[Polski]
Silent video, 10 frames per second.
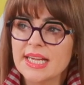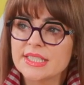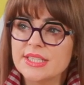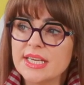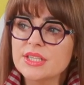
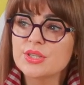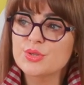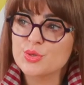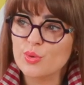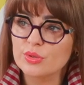Diety
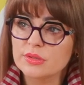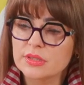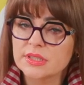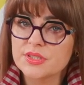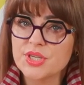cud
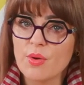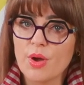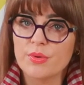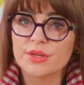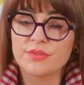
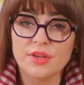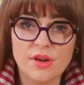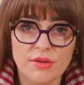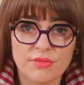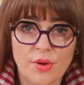działały
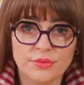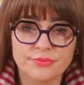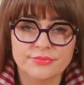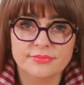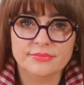chwilowo,
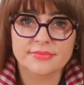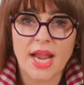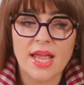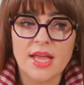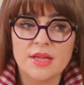
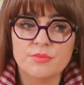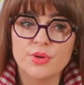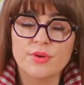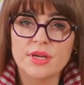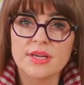
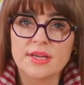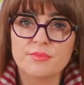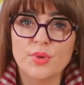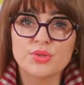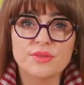były
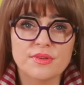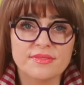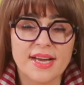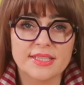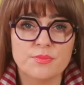
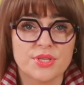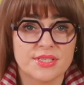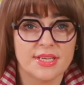motywowane przez